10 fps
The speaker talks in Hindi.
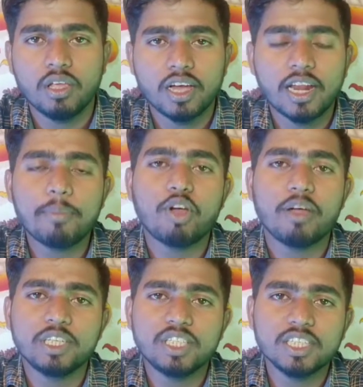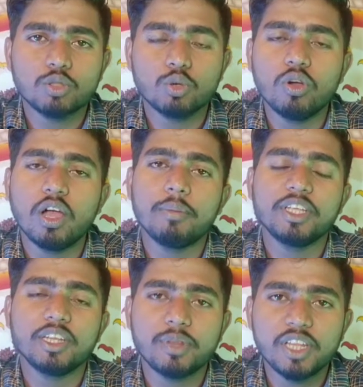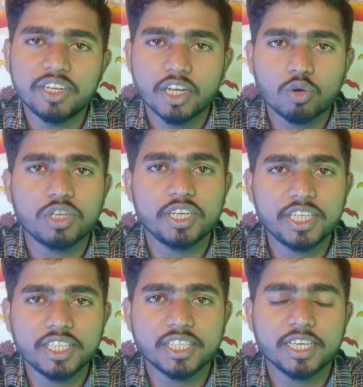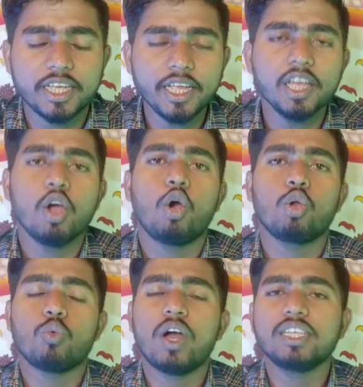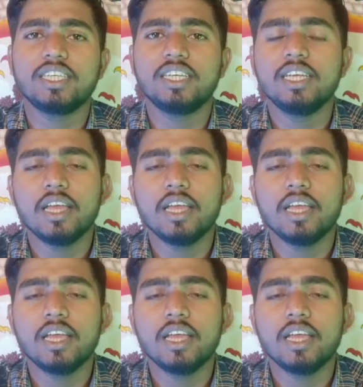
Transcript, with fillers: अगर आप अमेजन के थ्रू अमेजन अफिलियट अकाउंट क्रिएट करते हैं और वहाँ से